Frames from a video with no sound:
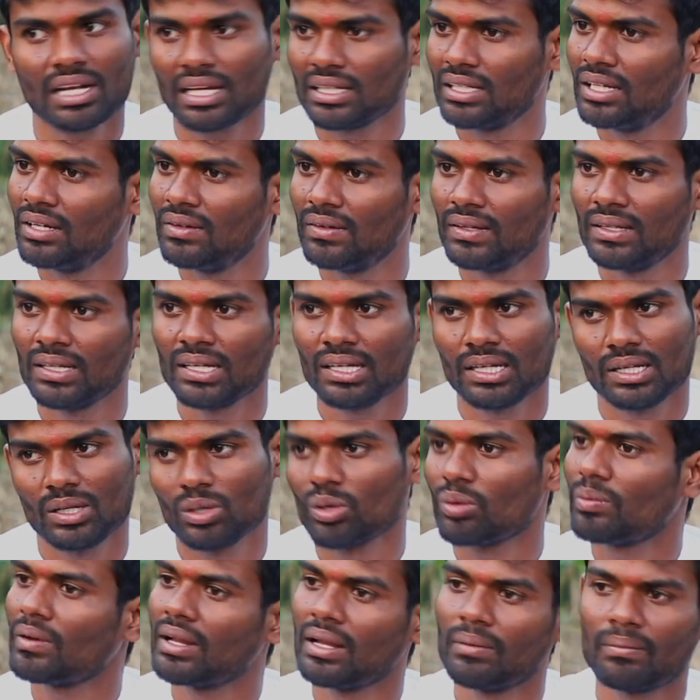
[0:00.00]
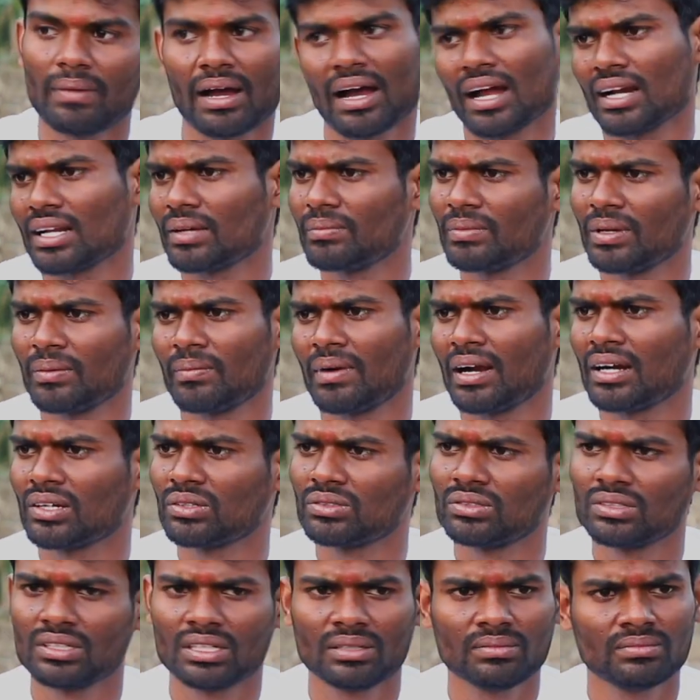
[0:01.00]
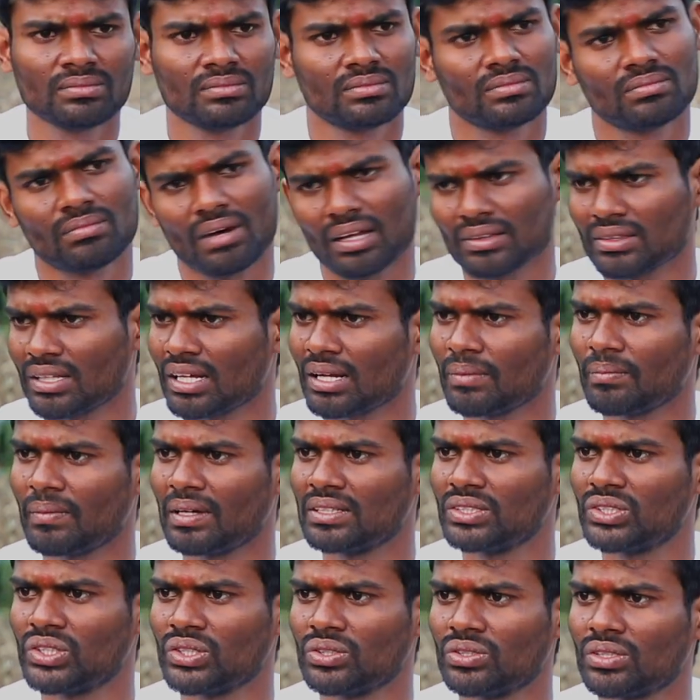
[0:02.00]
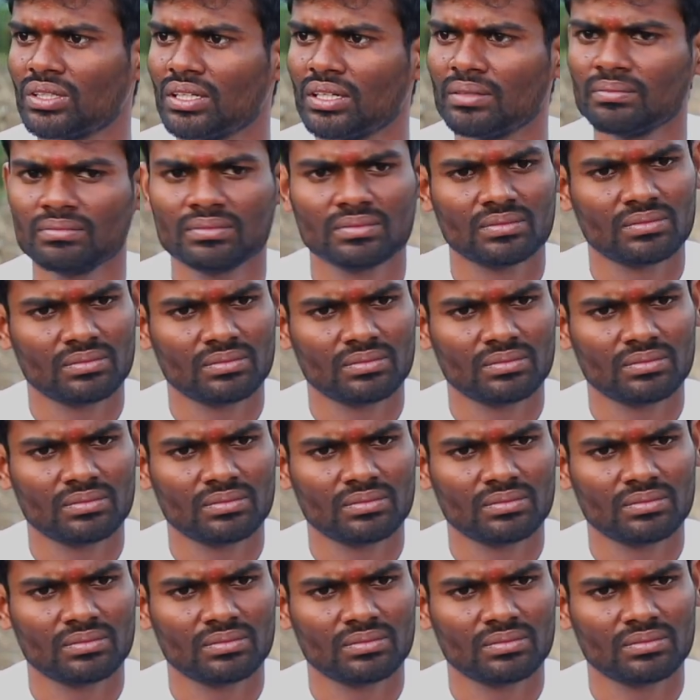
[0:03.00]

నాకు తెలియదు లోపల మా ఆట మేము ఆడుకున్నాం అందరం మంచిగా ఉన్నాం